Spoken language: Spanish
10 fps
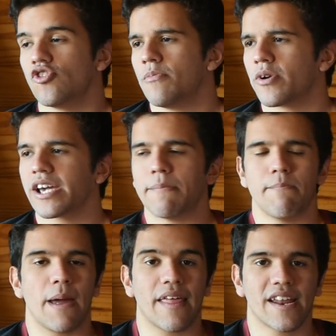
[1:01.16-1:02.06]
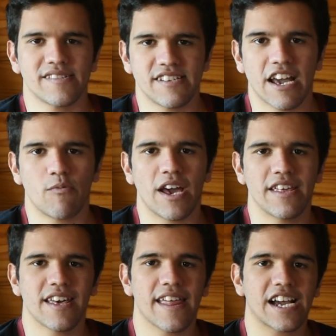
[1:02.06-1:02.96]
no porque perder sea una
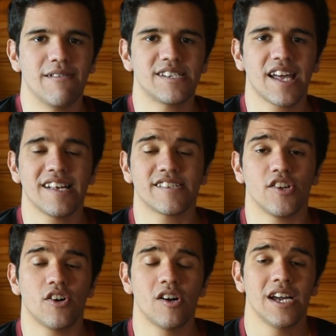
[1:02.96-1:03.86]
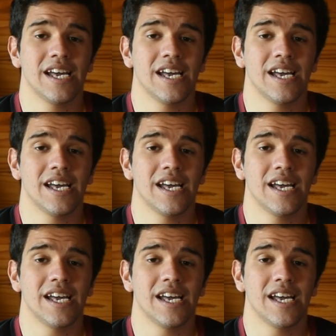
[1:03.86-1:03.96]
idea descabellada, sino